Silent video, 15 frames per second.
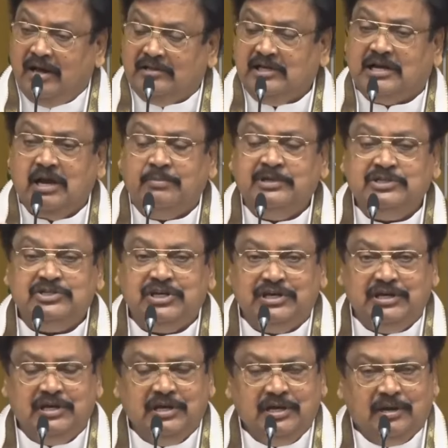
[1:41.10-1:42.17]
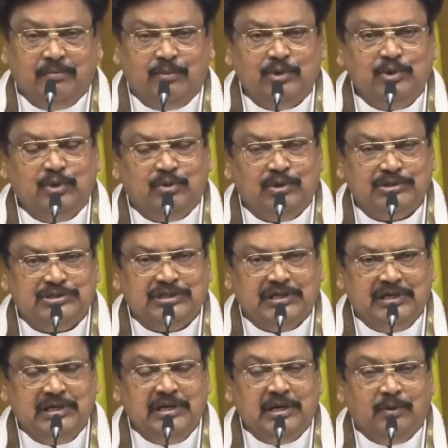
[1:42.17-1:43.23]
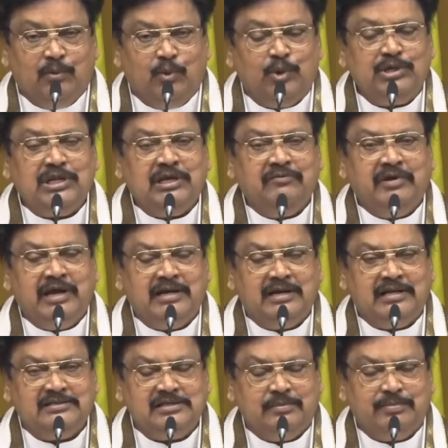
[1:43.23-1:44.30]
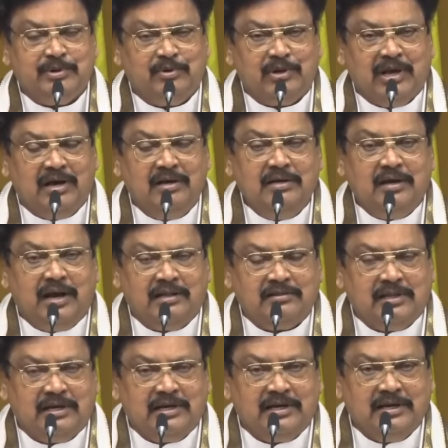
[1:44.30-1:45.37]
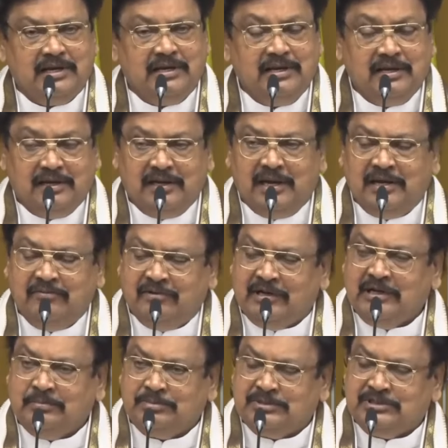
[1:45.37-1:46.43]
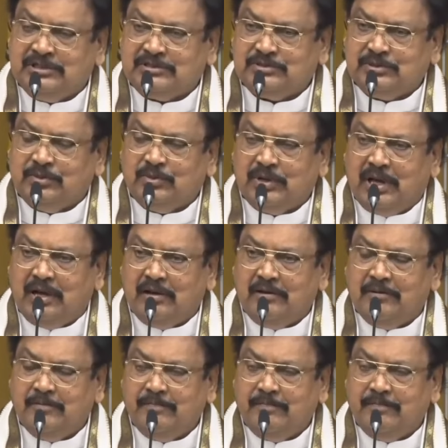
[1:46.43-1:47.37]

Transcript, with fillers: అధిగమించి ముందుకొచ్చి ఓటింగ్ వేయండి అని చెప్పి కూడా అందరికీ నేను విజ్ఞప్తి చేస్తూ ఉన్నా